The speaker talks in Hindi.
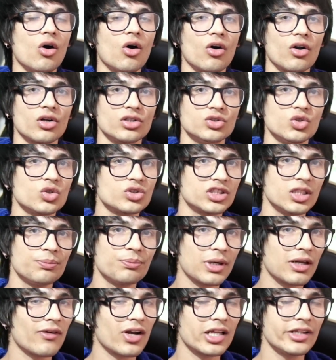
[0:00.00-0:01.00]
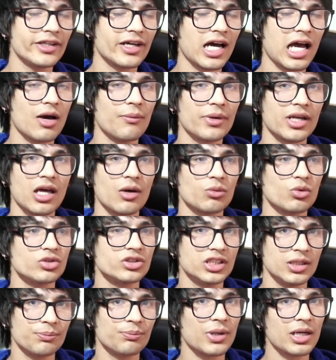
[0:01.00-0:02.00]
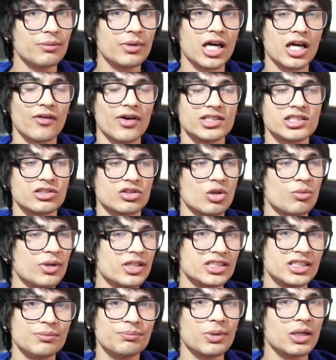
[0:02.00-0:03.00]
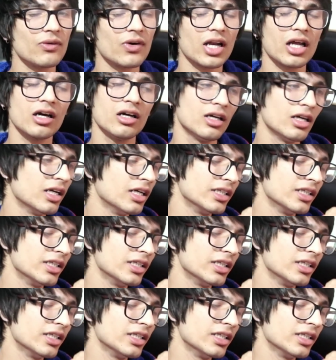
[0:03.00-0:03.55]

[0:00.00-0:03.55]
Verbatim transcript: और जो सिंपल वाला दिखाया मैंने आपको सिंपल भी करवा सकते हो बट सिंपल वाला